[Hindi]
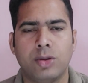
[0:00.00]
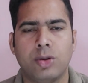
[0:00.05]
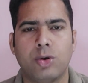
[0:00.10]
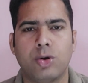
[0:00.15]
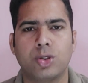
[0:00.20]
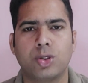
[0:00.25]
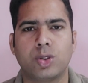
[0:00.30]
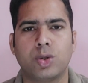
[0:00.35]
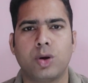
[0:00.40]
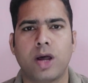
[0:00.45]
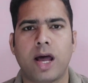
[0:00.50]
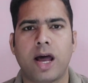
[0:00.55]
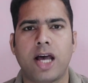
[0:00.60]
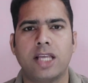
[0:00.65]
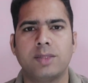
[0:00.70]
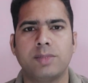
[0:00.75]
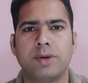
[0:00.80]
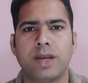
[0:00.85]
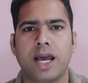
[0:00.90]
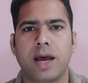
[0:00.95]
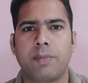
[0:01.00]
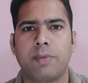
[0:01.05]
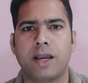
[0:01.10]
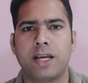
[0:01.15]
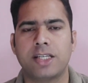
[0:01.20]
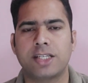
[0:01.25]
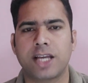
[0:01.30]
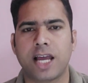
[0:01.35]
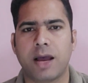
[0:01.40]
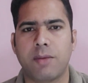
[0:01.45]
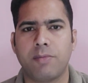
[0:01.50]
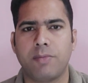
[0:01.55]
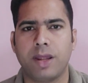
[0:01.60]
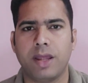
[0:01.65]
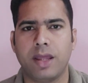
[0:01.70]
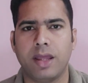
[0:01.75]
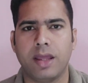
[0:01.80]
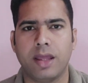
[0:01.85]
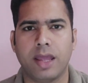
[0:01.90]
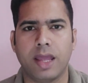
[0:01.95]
दोस्तों आज मैं आपके सामने